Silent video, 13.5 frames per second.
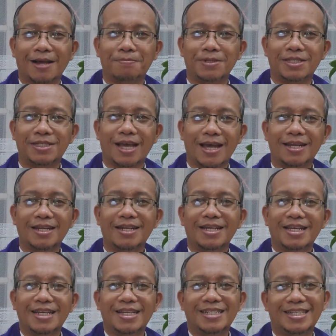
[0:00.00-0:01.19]
tahbisan
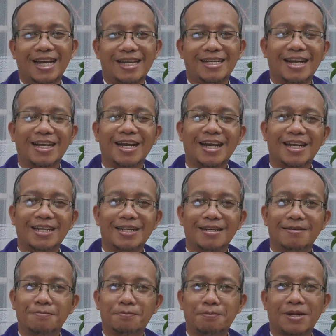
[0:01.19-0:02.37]
diadakan
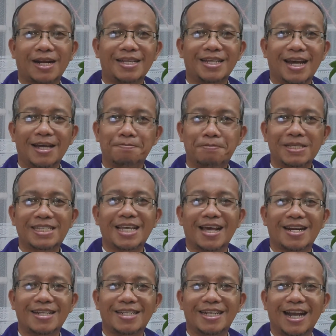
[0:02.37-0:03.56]
perayaan
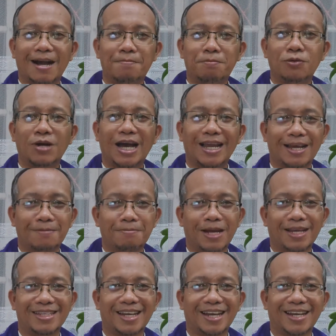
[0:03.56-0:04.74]
besar di kampung
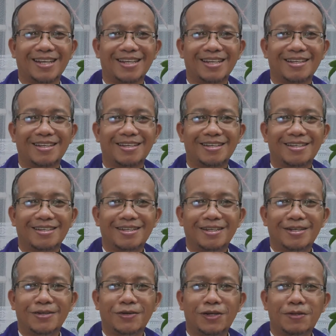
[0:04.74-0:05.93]
halamannya.
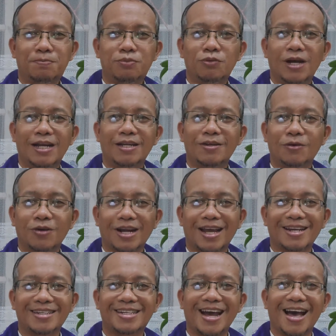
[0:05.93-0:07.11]
Ribuan
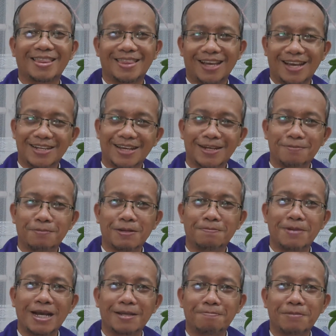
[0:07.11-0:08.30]
orang datang dari
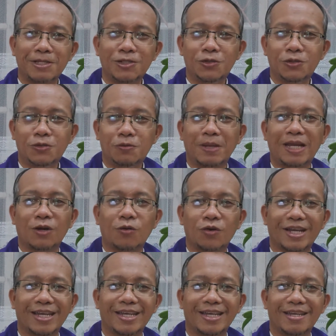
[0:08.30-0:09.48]
pelbagai penjuru
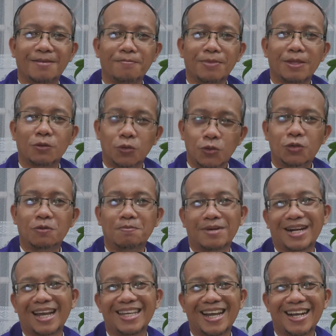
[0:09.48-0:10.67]
Merauke untuk
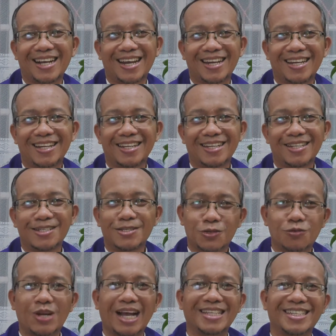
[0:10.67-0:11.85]
merayakan
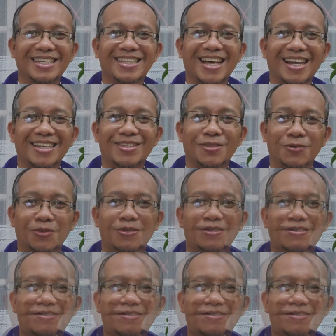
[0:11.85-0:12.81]
sukacita itu.